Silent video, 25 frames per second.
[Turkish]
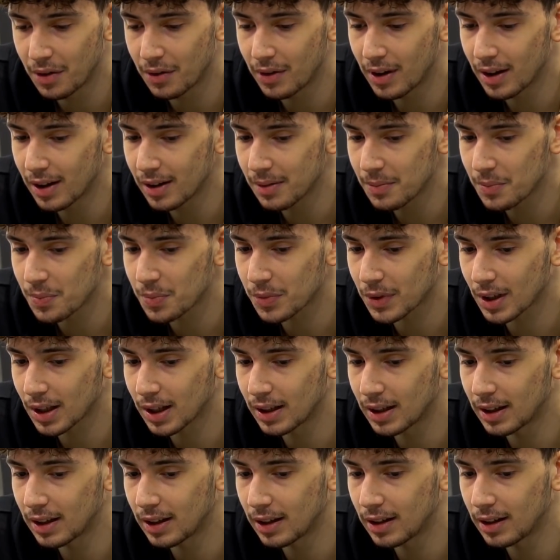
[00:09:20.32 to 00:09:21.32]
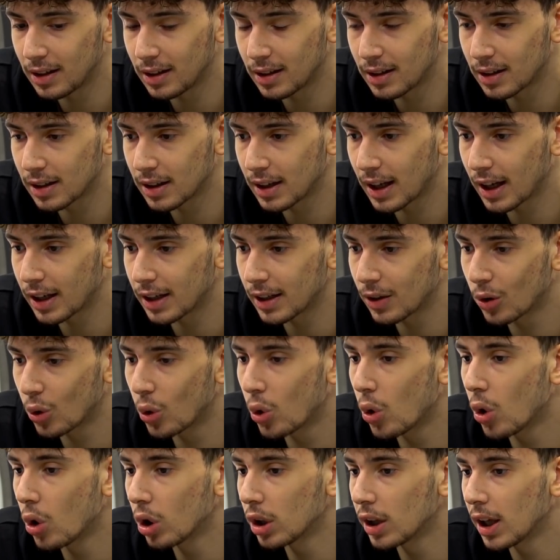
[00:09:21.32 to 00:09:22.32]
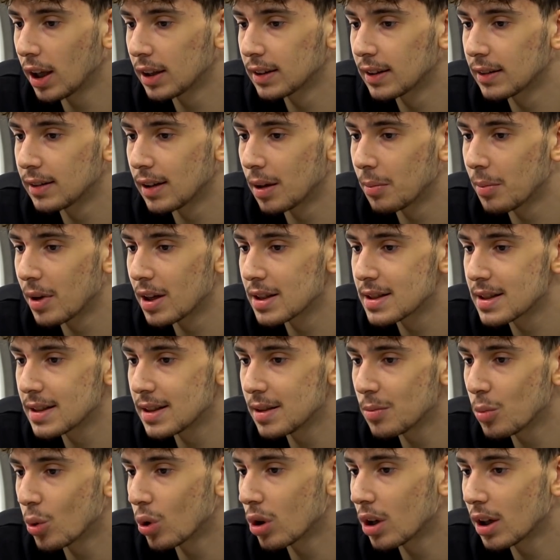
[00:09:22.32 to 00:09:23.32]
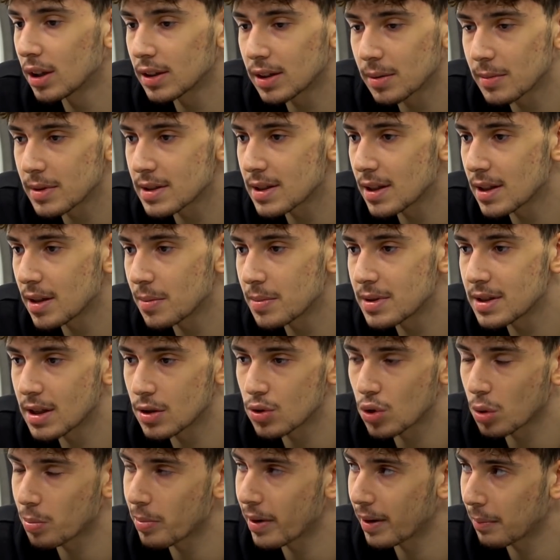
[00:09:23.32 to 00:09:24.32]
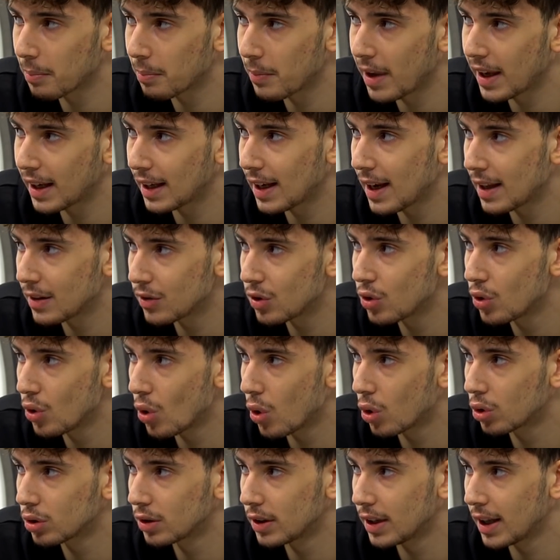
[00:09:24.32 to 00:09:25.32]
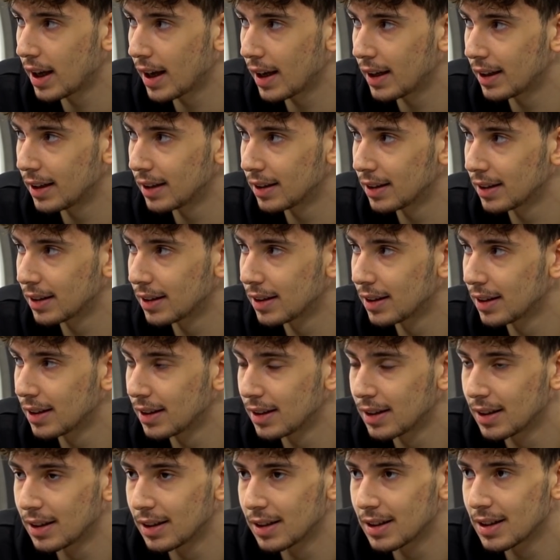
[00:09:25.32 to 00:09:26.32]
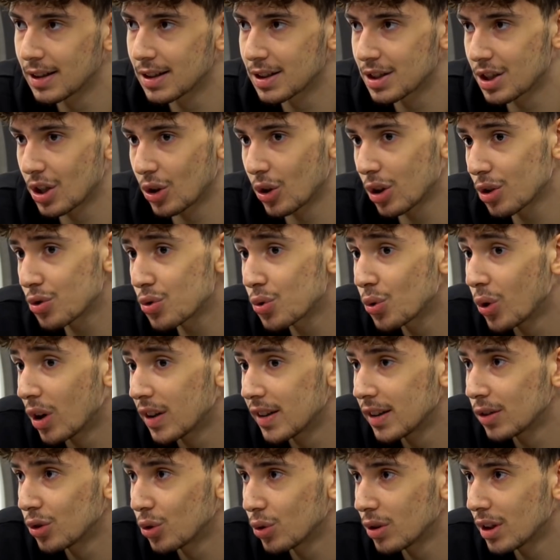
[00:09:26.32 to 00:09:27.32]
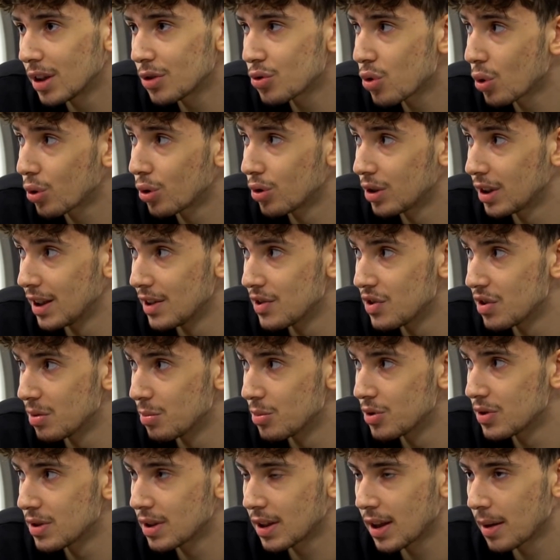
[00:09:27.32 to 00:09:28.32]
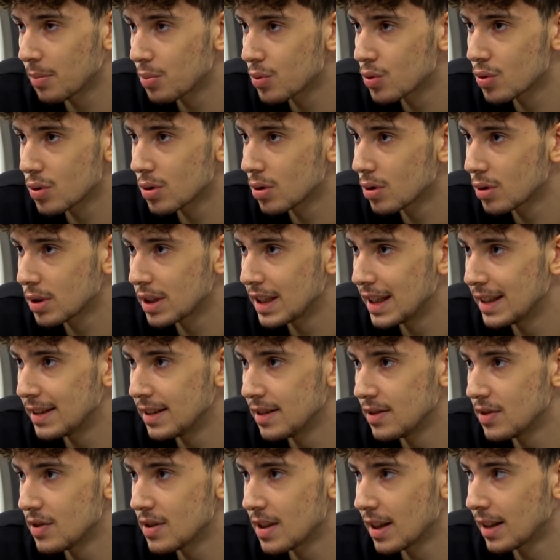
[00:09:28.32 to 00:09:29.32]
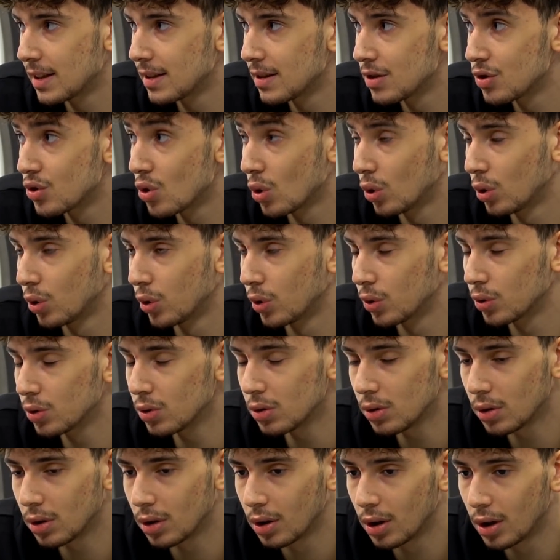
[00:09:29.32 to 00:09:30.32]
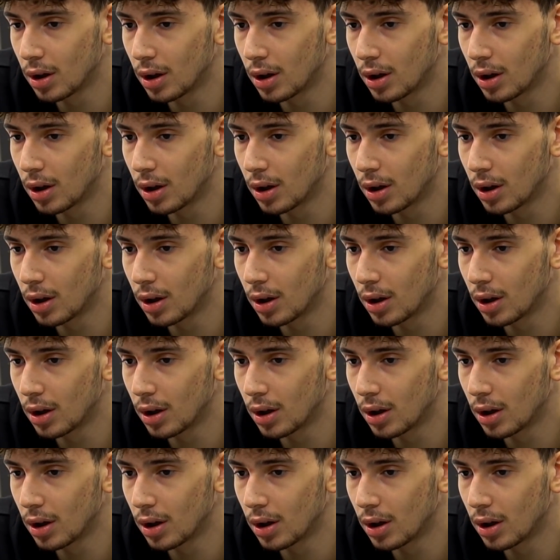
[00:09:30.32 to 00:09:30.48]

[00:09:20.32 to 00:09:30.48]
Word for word: Ve e, yani U16'dan bahsedeyim. U16'da mesela bizden çok be- beklenti yoktu yani. Hı hı. Şey olarak, çünkü hazırlık bir turnuvadan çok kötü geçirmiştik. Hep 7. 8. oluyorduk.